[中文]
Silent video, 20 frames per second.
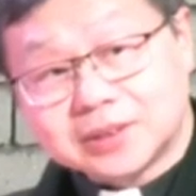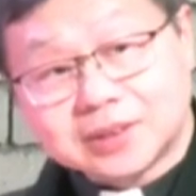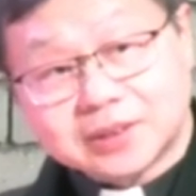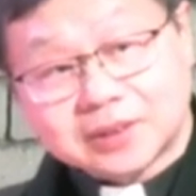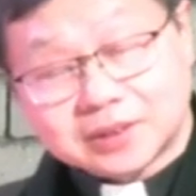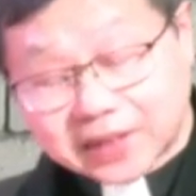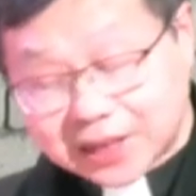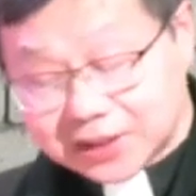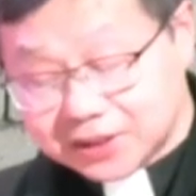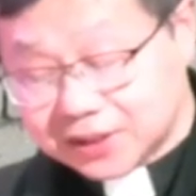
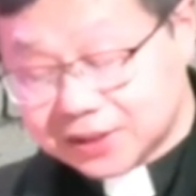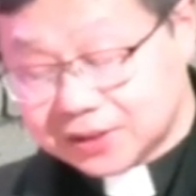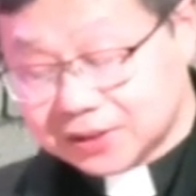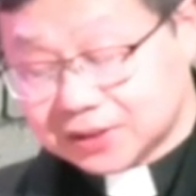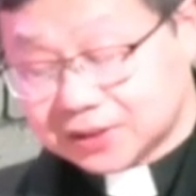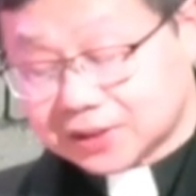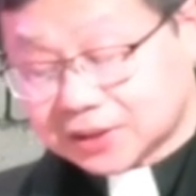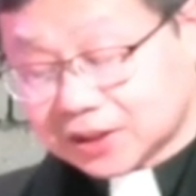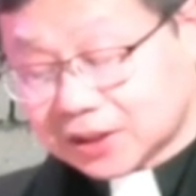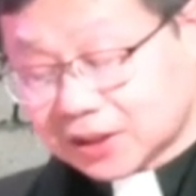男人
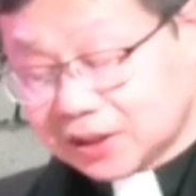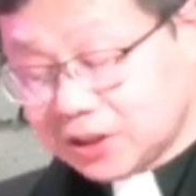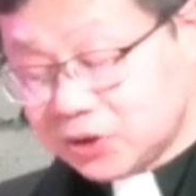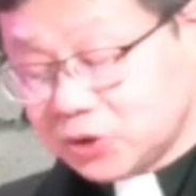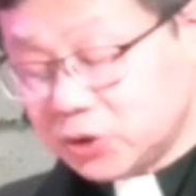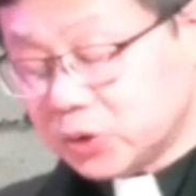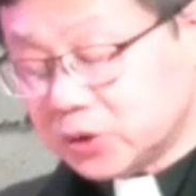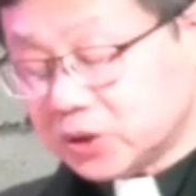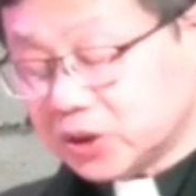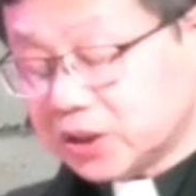和
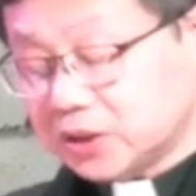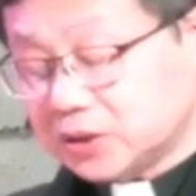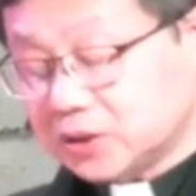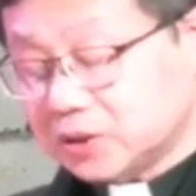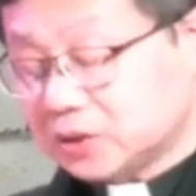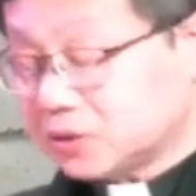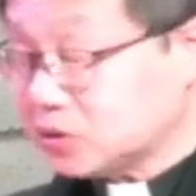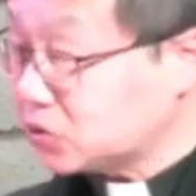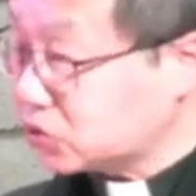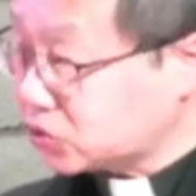女人
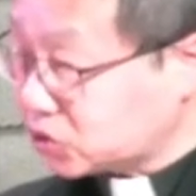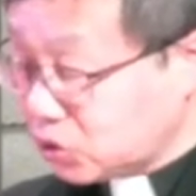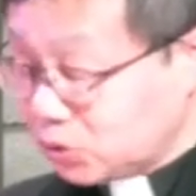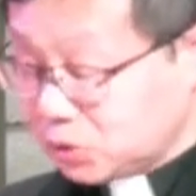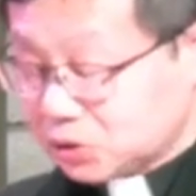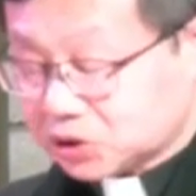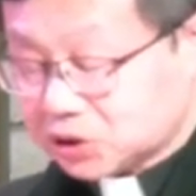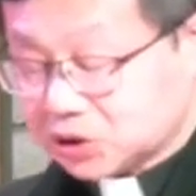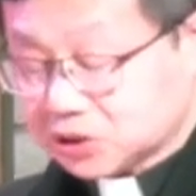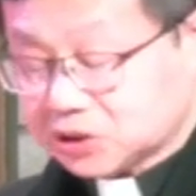都
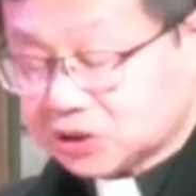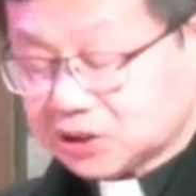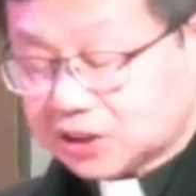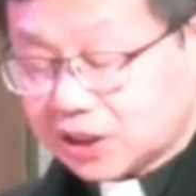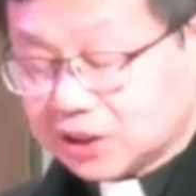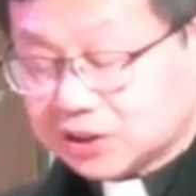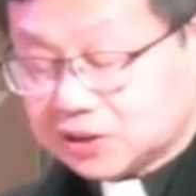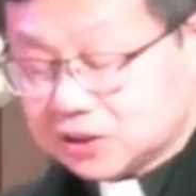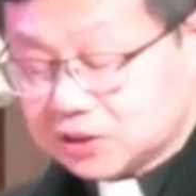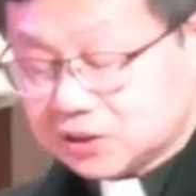是
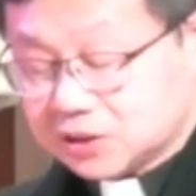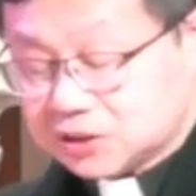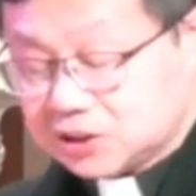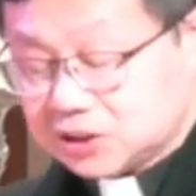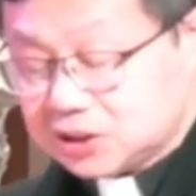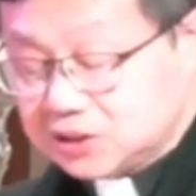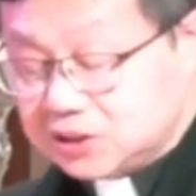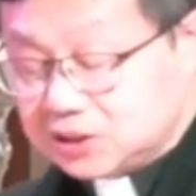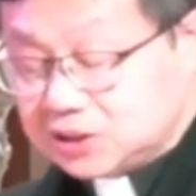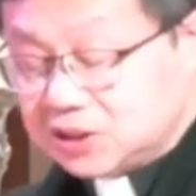上帝的
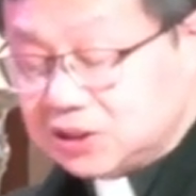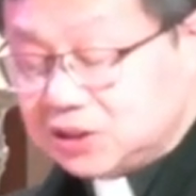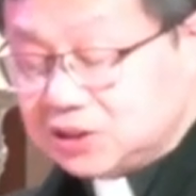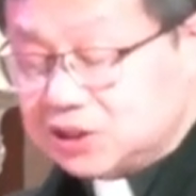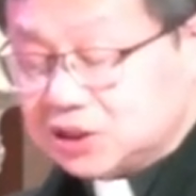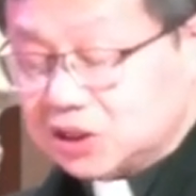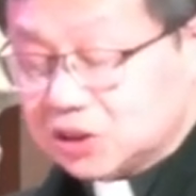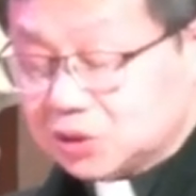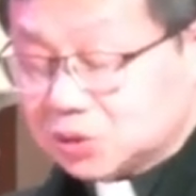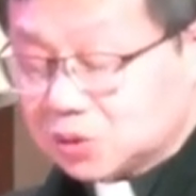精心
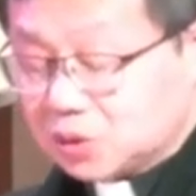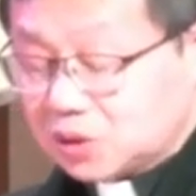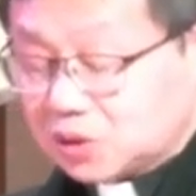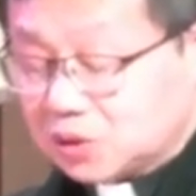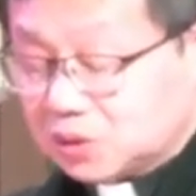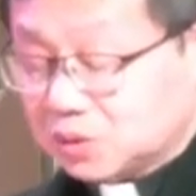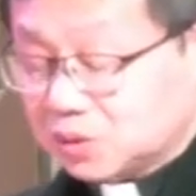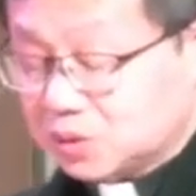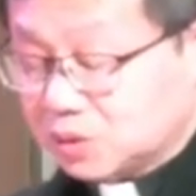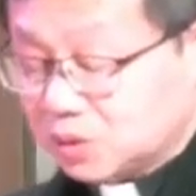杰作，
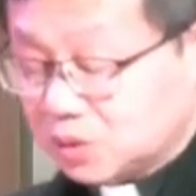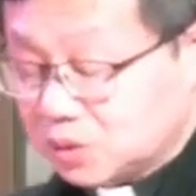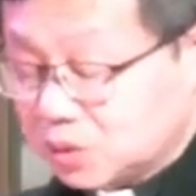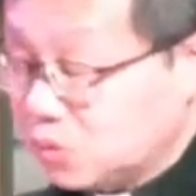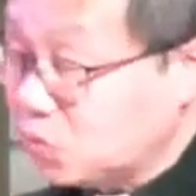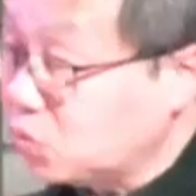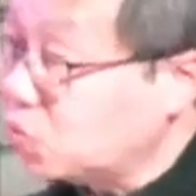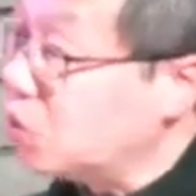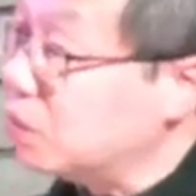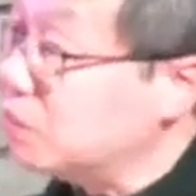
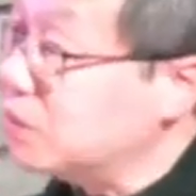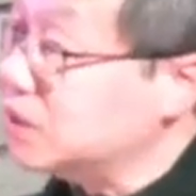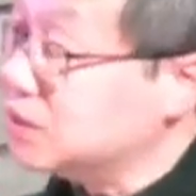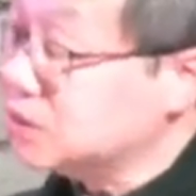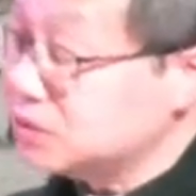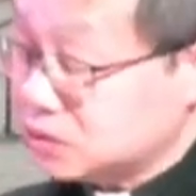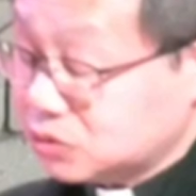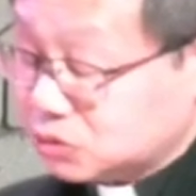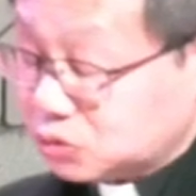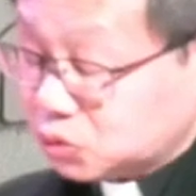我
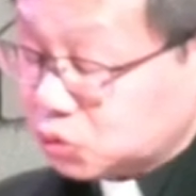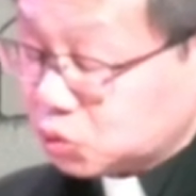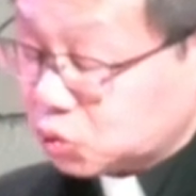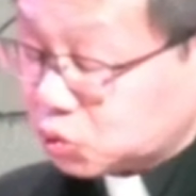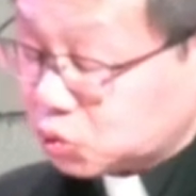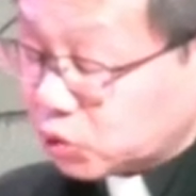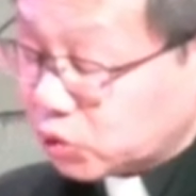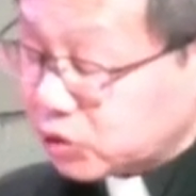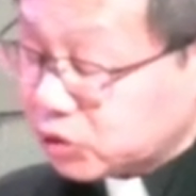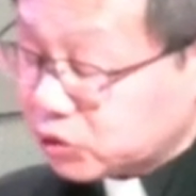们
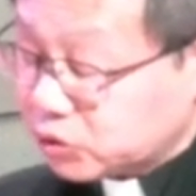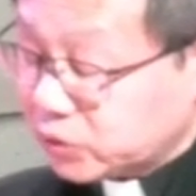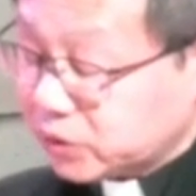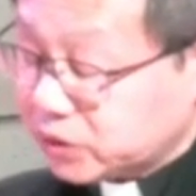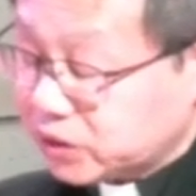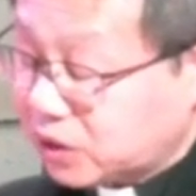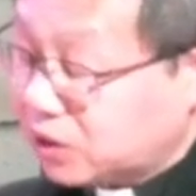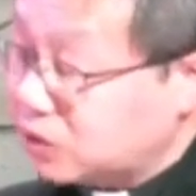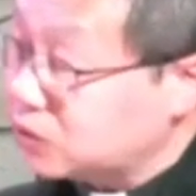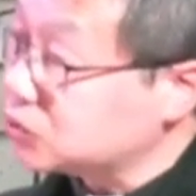绝对
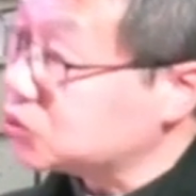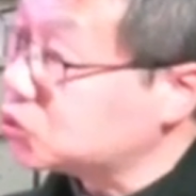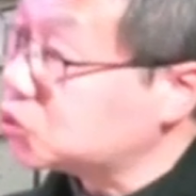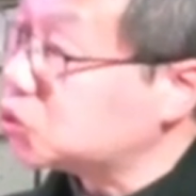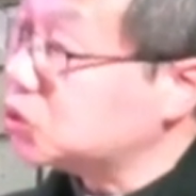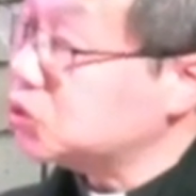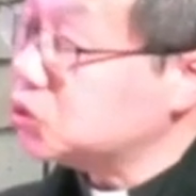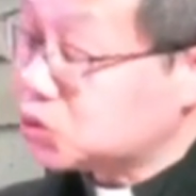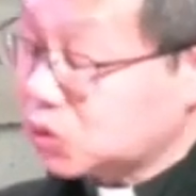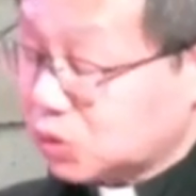要
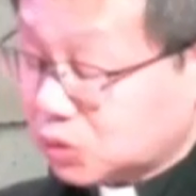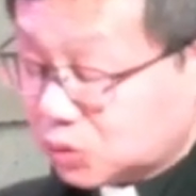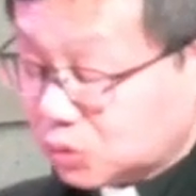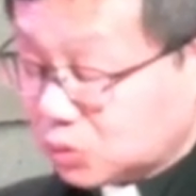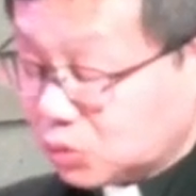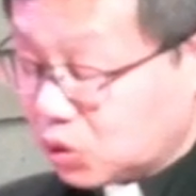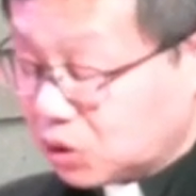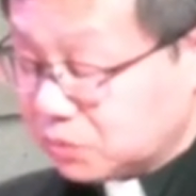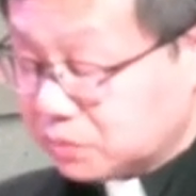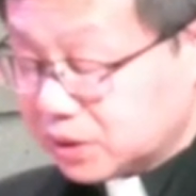尊重
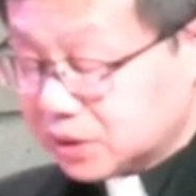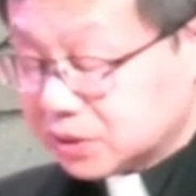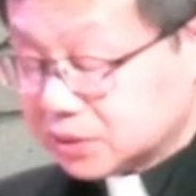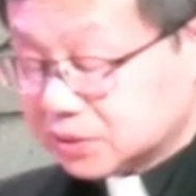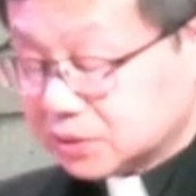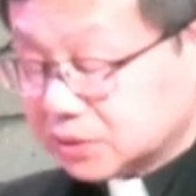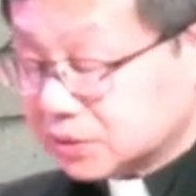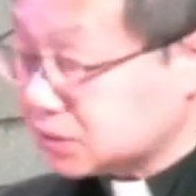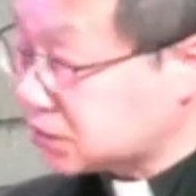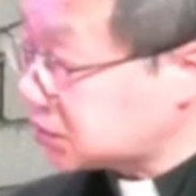我们
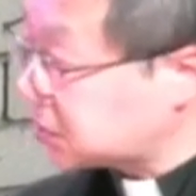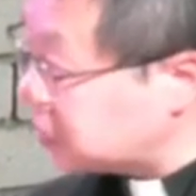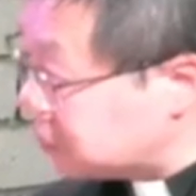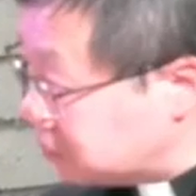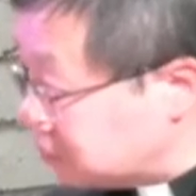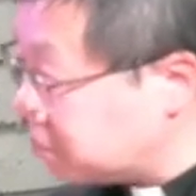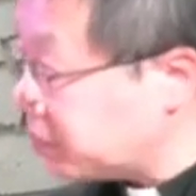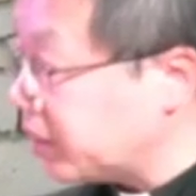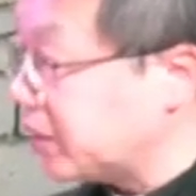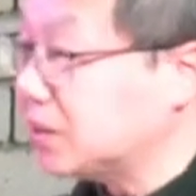
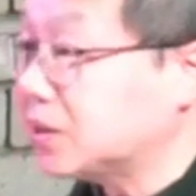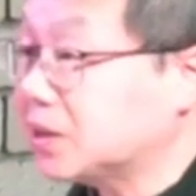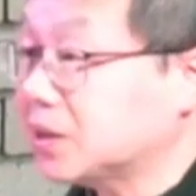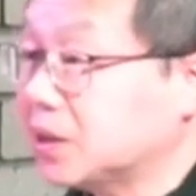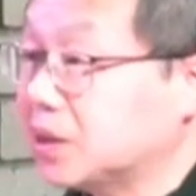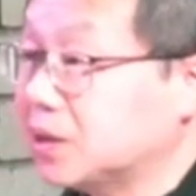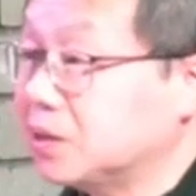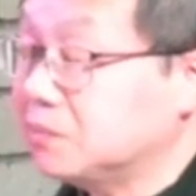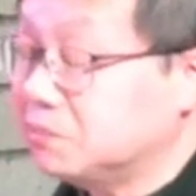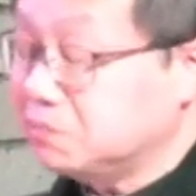身边的
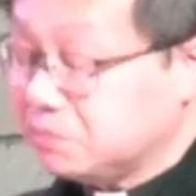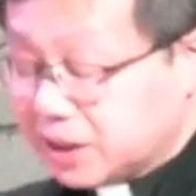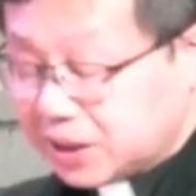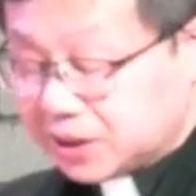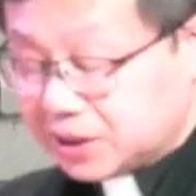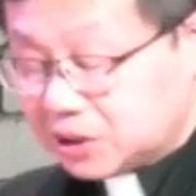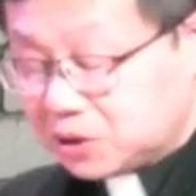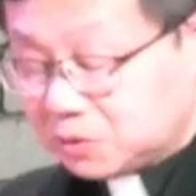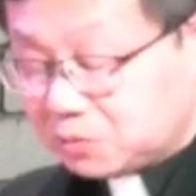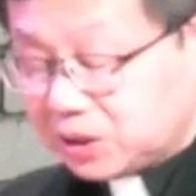每
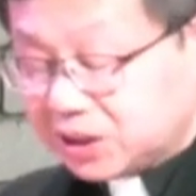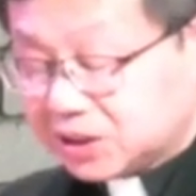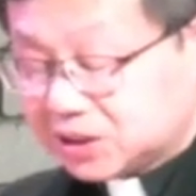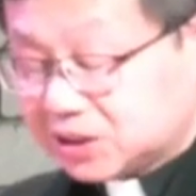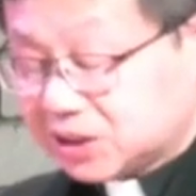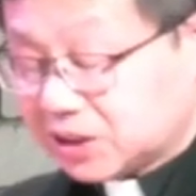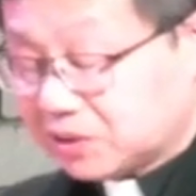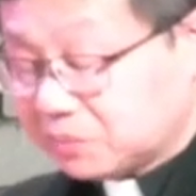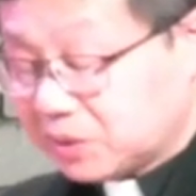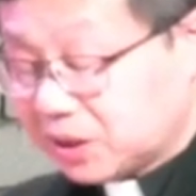一位
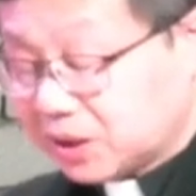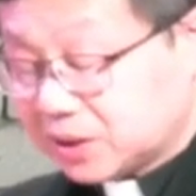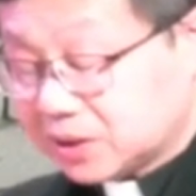姐妹，